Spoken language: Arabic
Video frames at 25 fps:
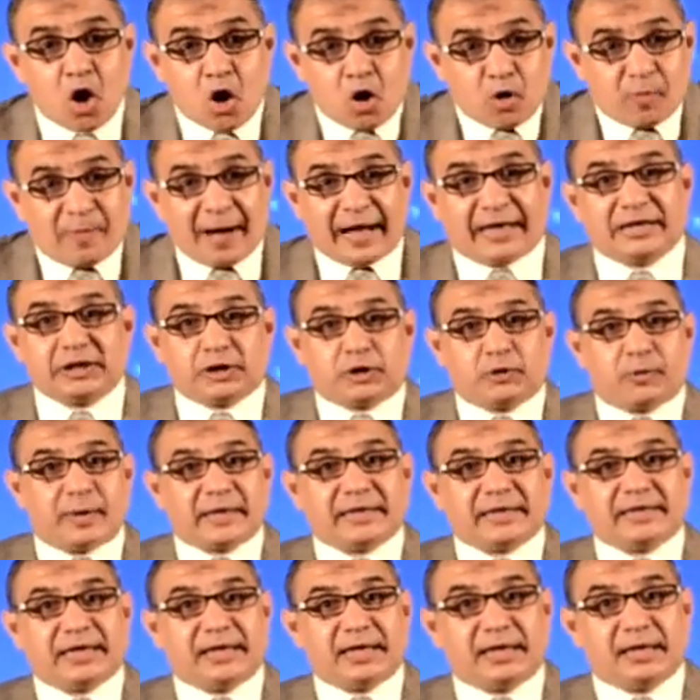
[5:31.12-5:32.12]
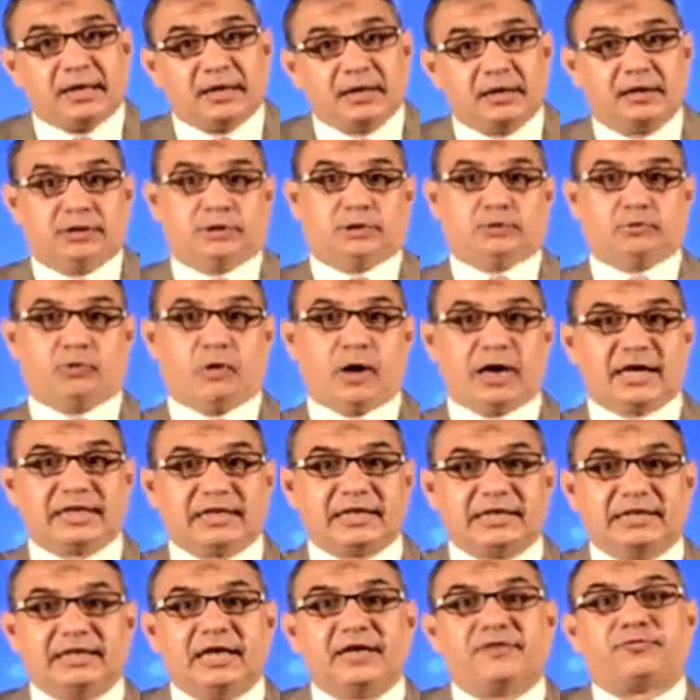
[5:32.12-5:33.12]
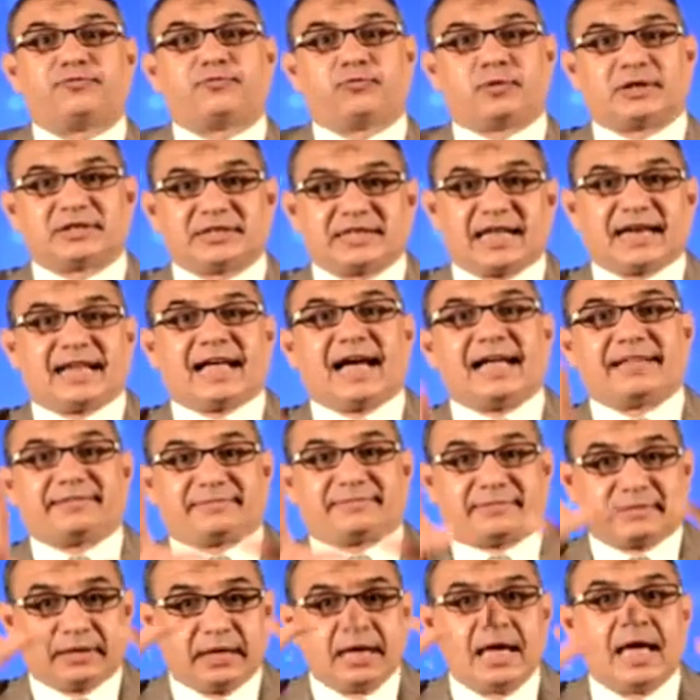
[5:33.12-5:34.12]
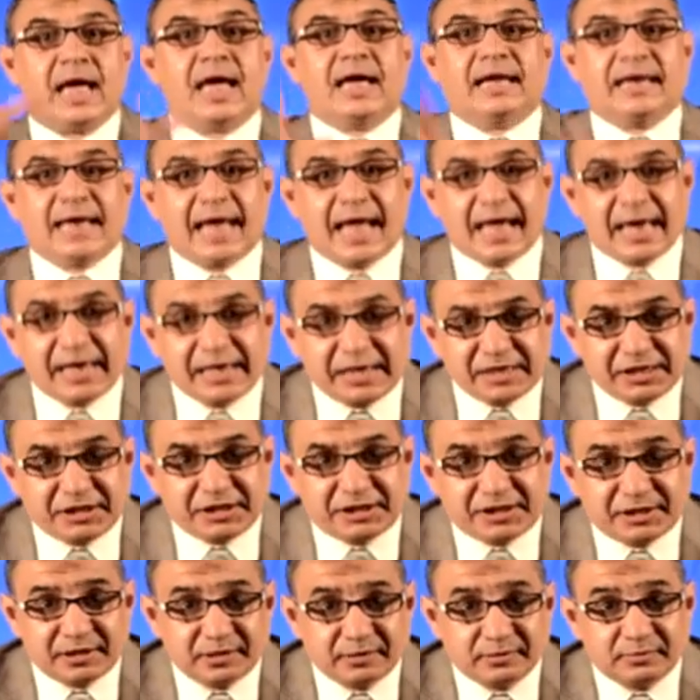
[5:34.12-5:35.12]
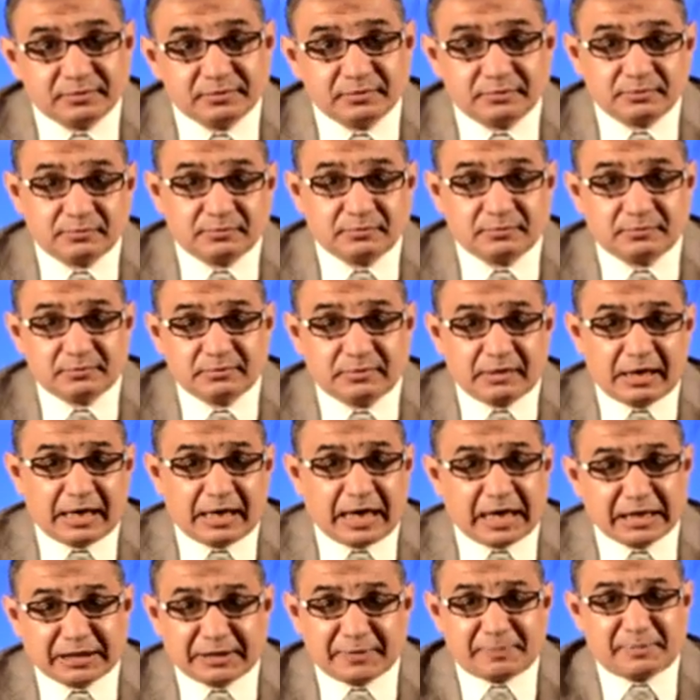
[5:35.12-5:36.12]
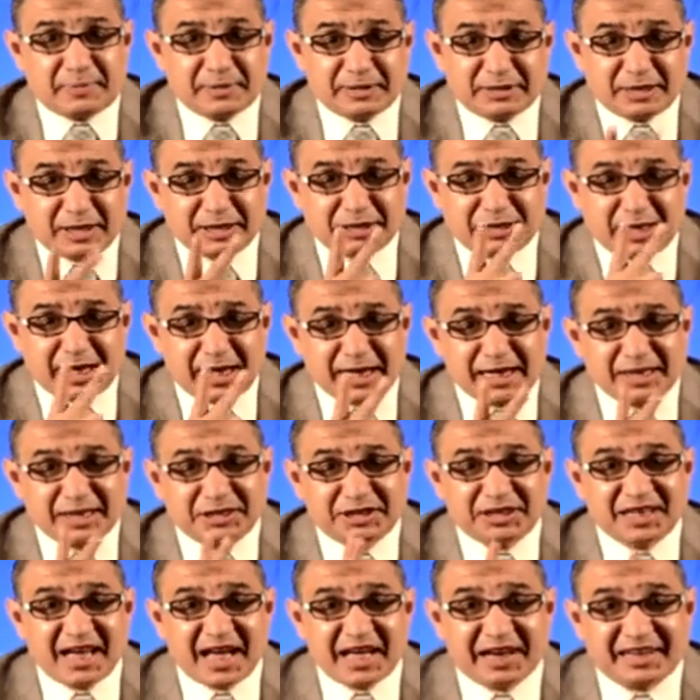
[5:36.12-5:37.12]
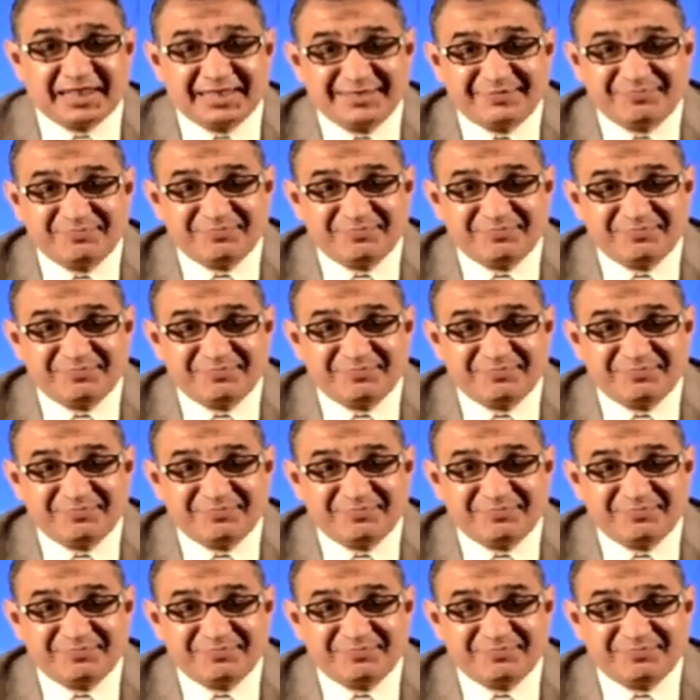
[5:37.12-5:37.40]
وبعد شوية يوقف وسط الخط ليش؟ على سب ينزل يشتري لي سيجارة